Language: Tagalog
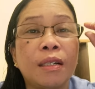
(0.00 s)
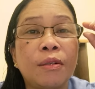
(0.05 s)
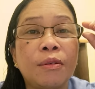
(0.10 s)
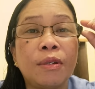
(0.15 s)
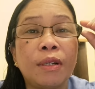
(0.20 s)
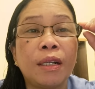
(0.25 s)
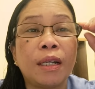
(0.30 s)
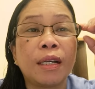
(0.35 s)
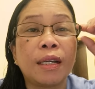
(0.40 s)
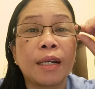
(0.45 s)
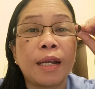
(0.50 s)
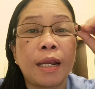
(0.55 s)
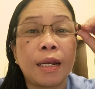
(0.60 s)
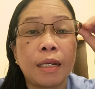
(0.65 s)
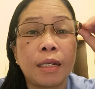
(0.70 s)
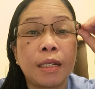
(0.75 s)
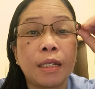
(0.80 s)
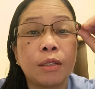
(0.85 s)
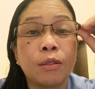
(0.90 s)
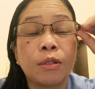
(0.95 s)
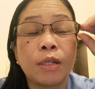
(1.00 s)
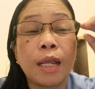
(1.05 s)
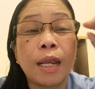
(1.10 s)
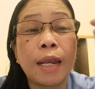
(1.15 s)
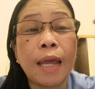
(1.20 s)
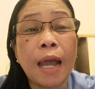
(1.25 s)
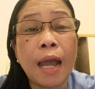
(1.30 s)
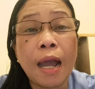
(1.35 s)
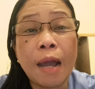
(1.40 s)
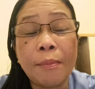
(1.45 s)
walang rally dito dahil
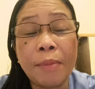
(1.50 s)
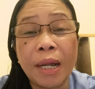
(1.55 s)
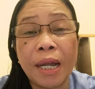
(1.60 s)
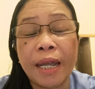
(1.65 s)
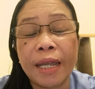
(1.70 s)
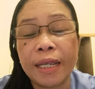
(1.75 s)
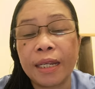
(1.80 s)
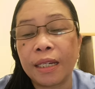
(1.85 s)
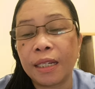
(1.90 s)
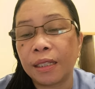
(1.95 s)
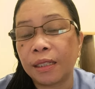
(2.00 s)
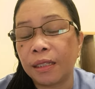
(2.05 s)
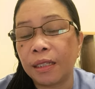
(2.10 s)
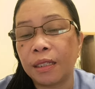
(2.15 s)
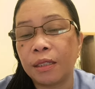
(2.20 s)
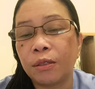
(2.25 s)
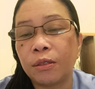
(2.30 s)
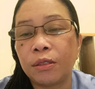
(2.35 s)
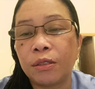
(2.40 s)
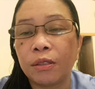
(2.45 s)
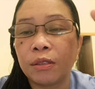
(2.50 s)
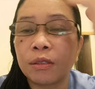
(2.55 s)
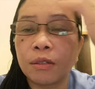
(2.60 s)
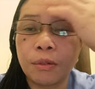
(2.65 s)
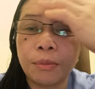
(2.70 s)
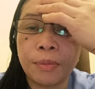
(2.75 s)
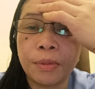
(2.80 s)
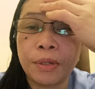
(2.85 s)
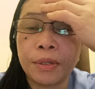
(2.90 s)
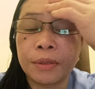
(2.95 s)
napakainit dito Diyos
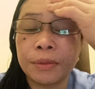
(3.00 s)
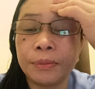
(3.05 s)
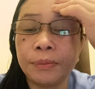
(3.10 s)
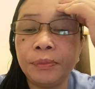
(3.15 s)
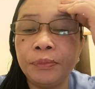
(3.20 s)
ko po